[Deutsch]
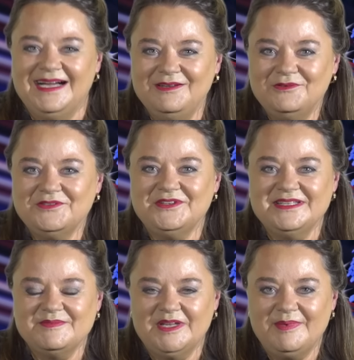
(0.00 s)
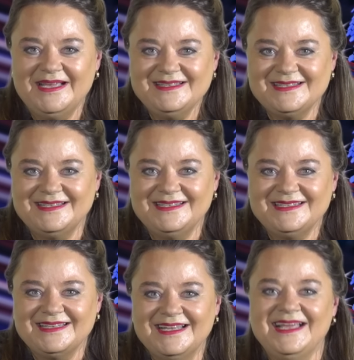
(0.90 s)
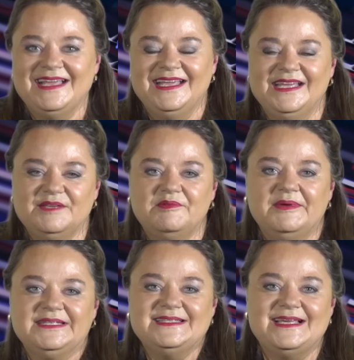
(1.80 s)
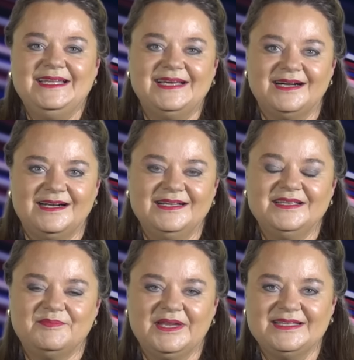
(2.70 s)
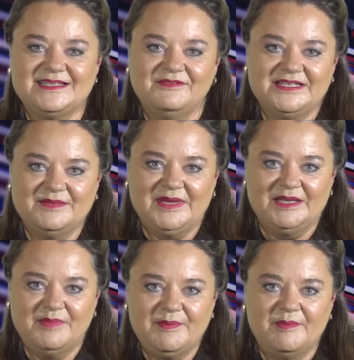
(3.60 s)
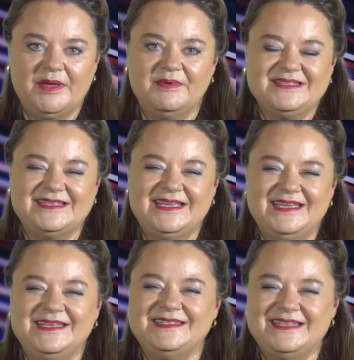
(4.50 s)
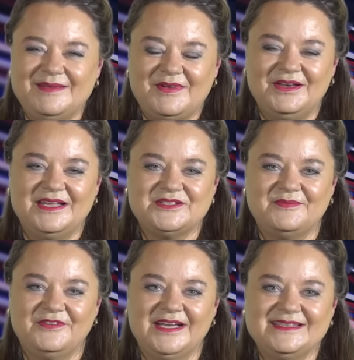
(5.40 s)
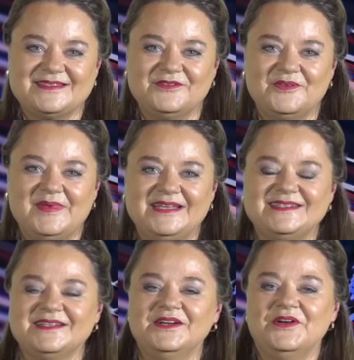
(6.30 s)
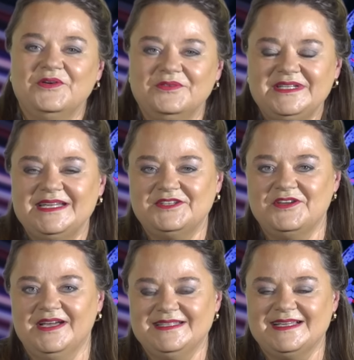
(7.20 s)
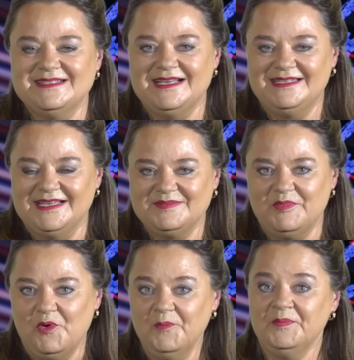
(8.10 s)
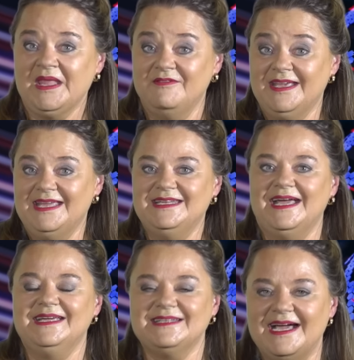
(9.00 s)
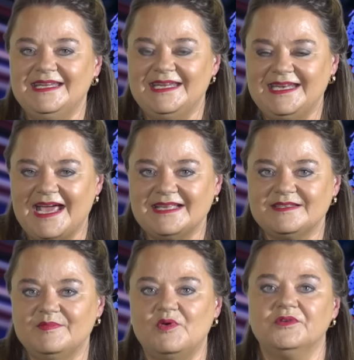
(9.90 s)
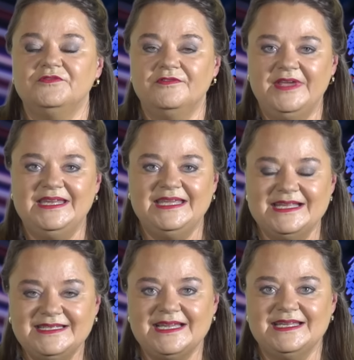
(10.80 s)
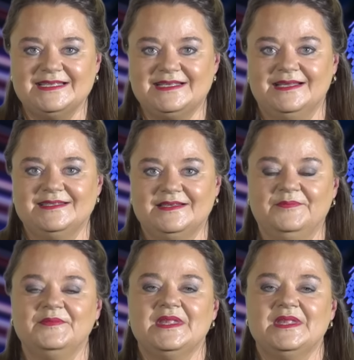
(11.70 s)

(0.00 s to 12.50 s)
Hallo, schön, dass Sie mit dabei sind. Ich bin Patricia Lederer, ich bin Rechtsanwältin bei den pepperpeppers.de, dem Onlineshop für Rechtsdokumente und in der Steuerrechtskanzlei TaxPro. Wir gehen direkt rein in den ersten Punkt. Für wen gilt denn das Ganze?